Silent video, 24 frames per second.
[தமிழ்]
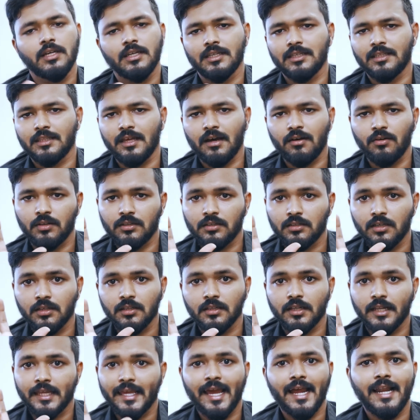இதுதான் வந்து
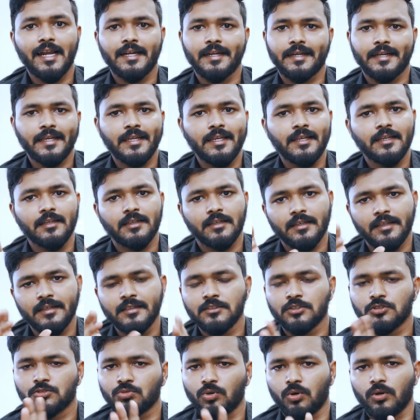ரியாலிட்டி
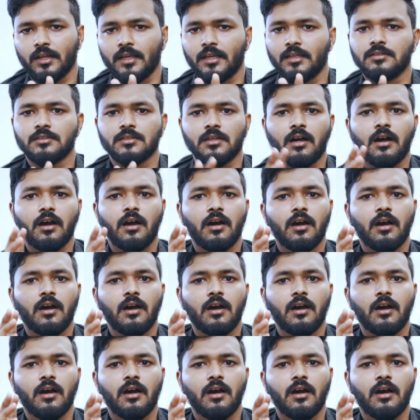இன் ஸ்டோரேஜ்